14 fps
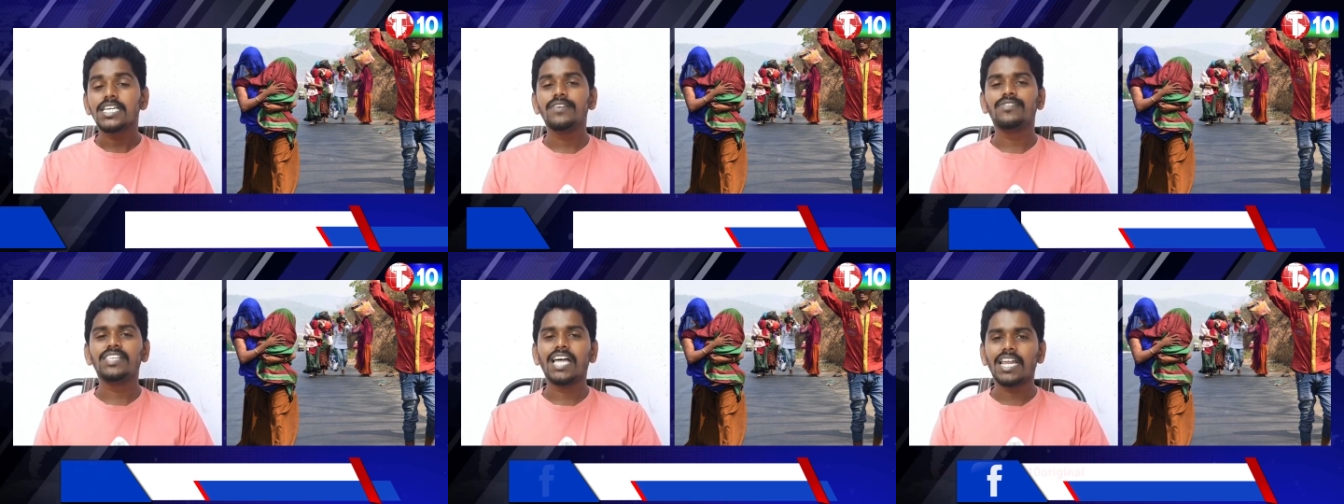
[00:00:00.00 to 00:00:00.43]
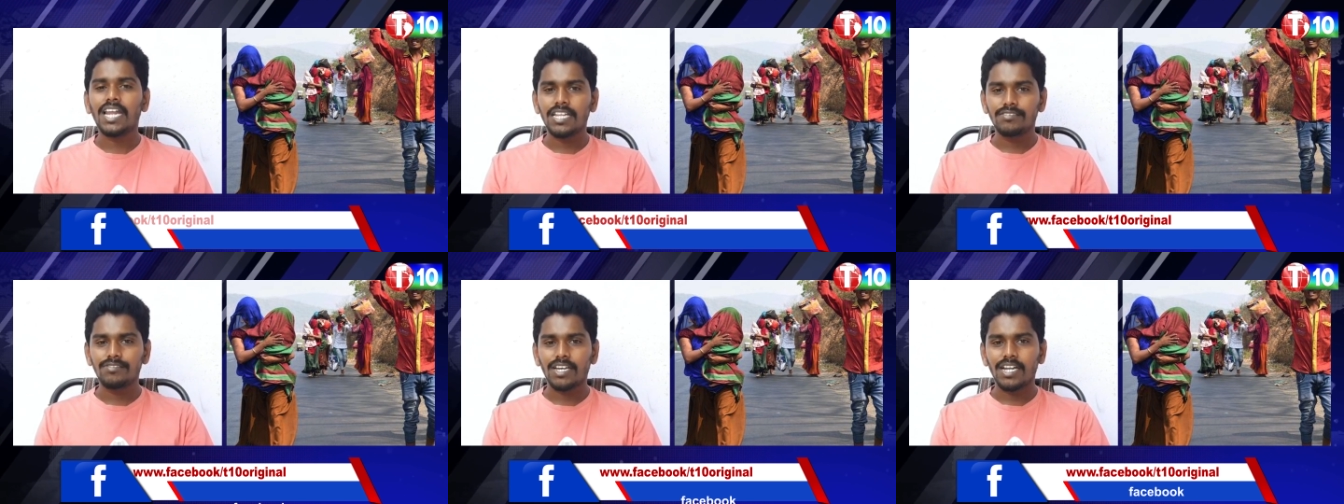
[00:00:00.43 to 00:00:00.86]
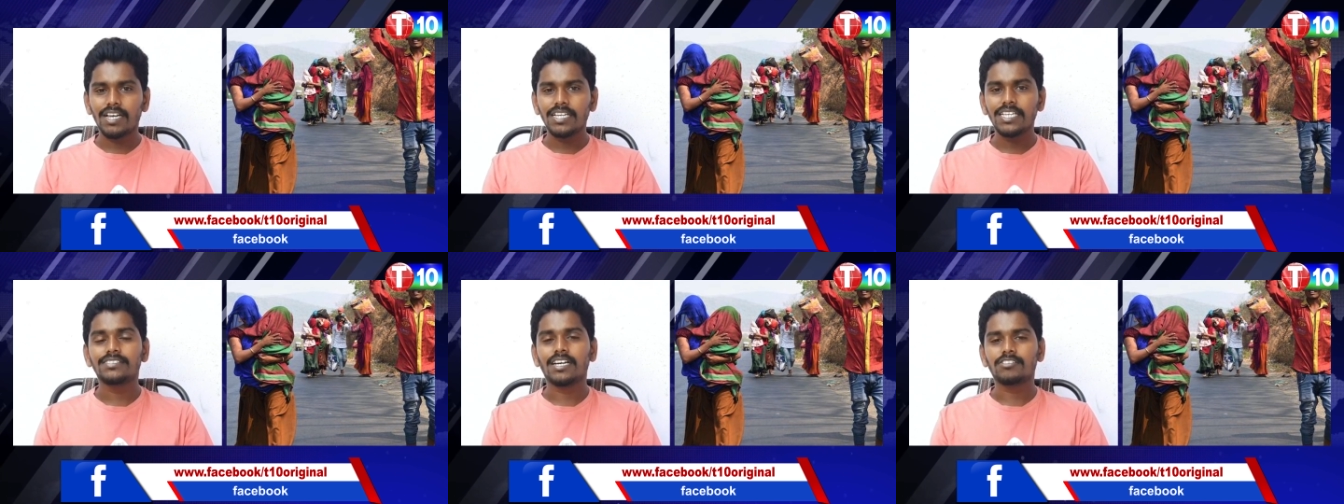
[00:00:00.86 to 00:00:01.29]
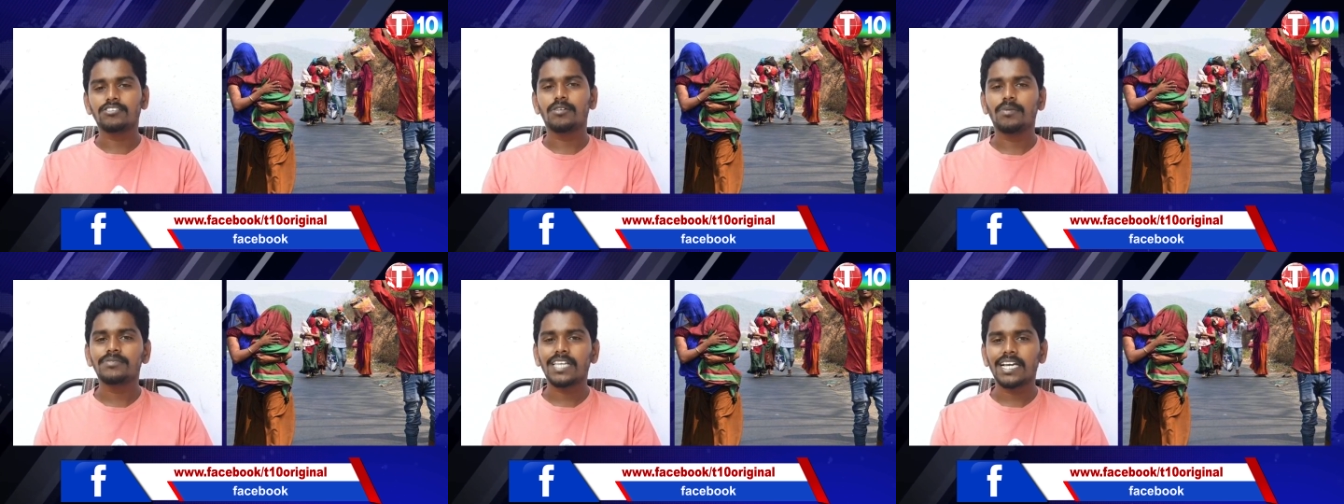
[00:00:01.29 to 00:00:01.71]
ఈ విధానాల ద్వారా ఈ
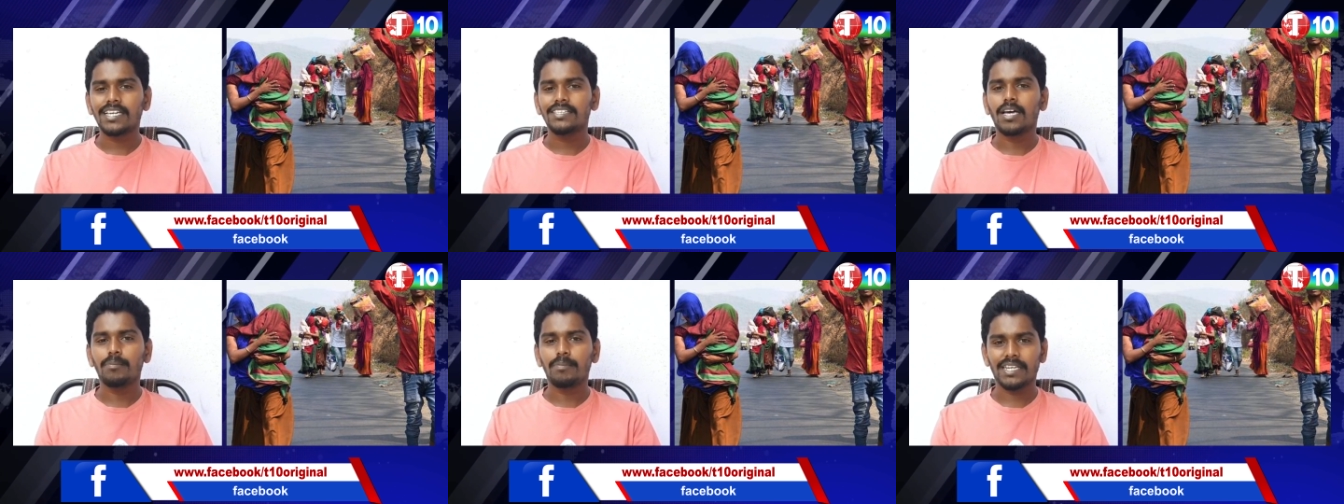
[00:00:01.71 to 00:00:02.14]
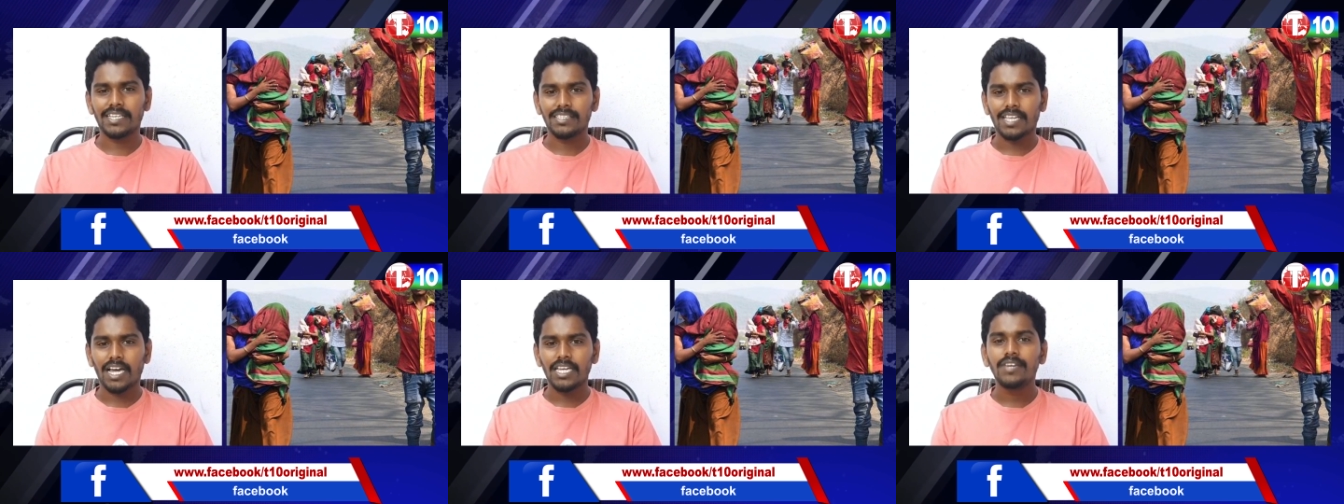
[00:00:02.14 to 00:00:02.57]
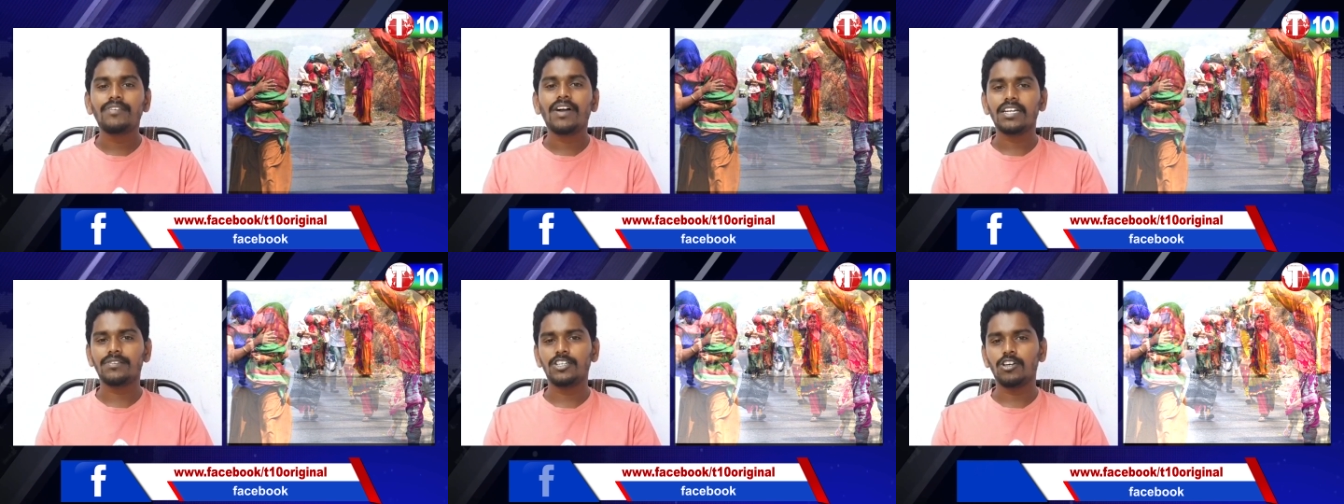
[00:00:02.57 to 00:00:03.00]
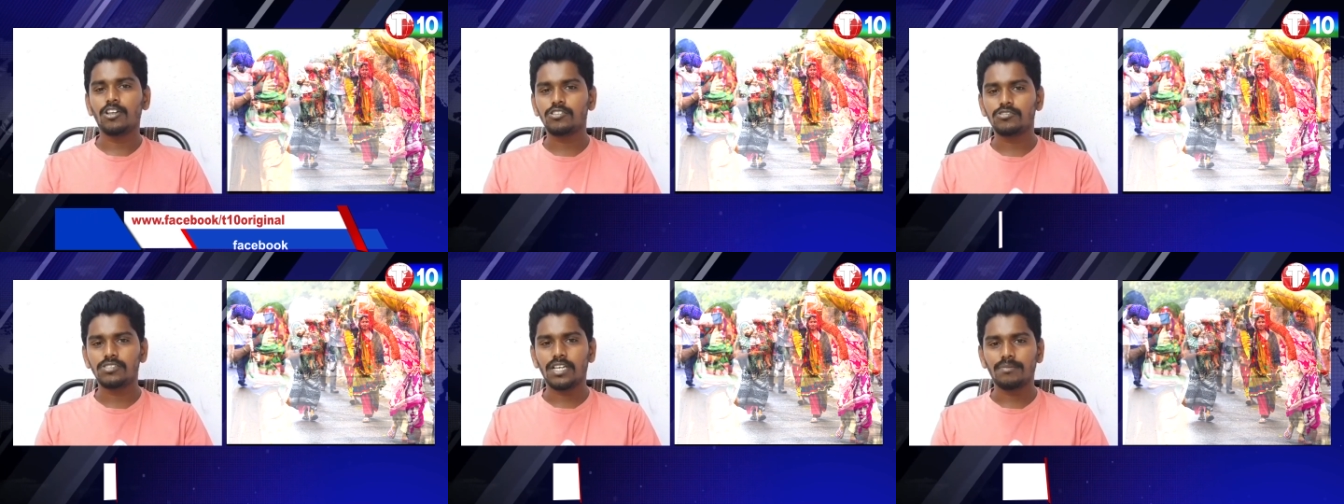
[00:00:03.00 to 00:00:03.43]
సంక్షోభం తగ్గిందా పెరిగిందా ఇవాటి
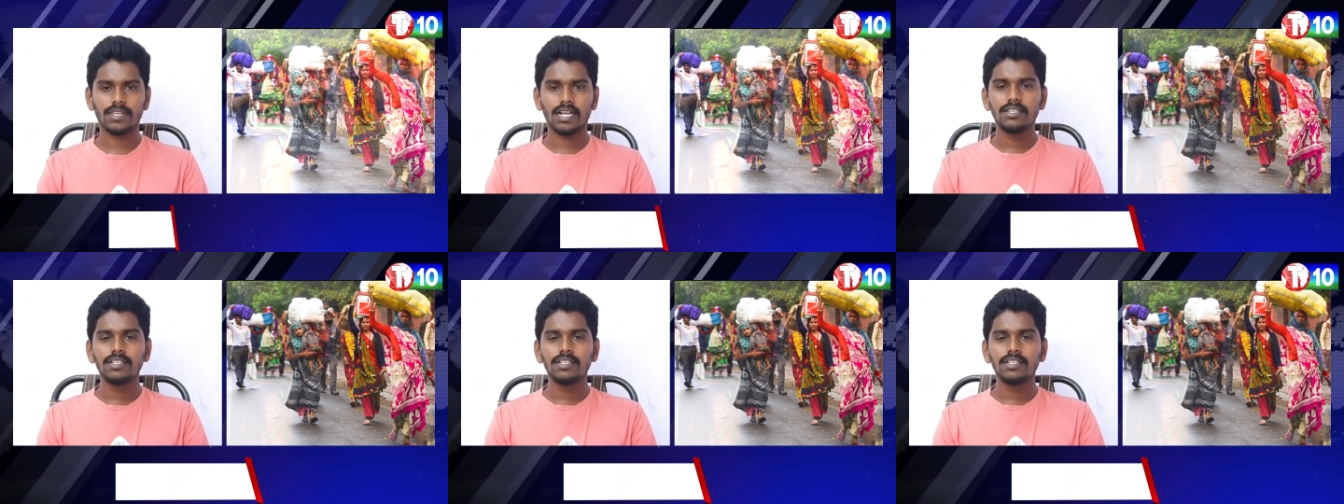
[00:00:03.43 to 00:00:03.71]
వీడియోలో చూద్దాం